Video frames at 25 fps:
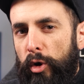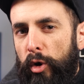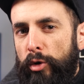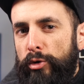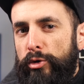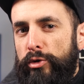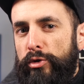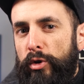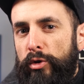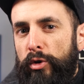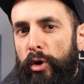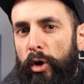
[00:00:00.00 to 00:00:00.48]

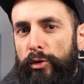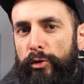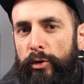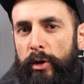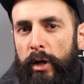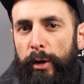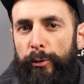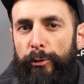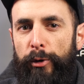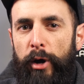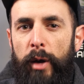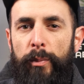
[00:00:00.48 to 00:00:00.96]
rendu sonore de
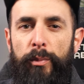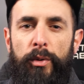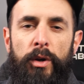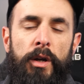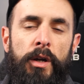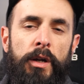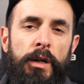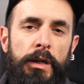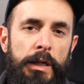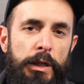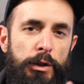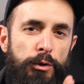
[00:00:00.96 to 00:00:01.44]
la frappe
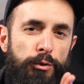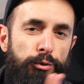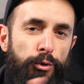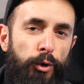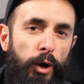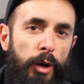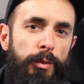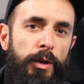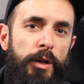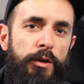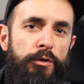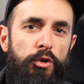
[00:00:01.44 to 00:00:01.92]
je vous
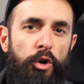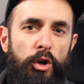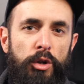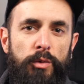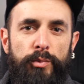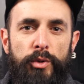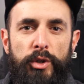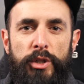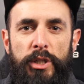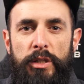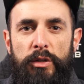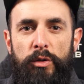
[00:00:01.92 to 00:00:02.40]
ferai bien sûr une
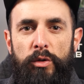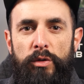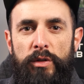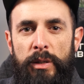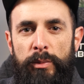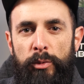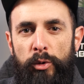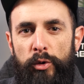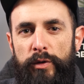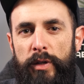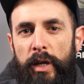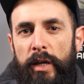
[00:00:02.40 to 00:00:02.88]
petite
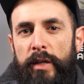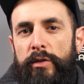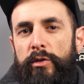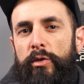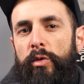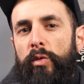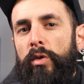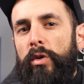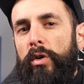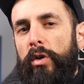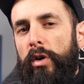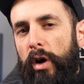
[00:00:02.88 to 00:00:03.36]

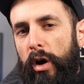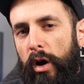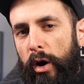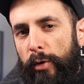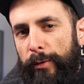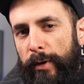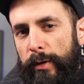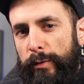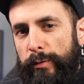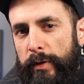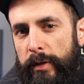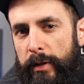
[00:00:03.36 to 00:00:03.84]
démonstration en
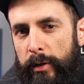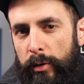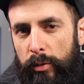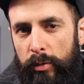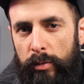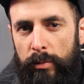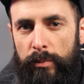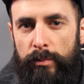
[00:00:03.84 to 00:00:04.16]
fin de vidéo.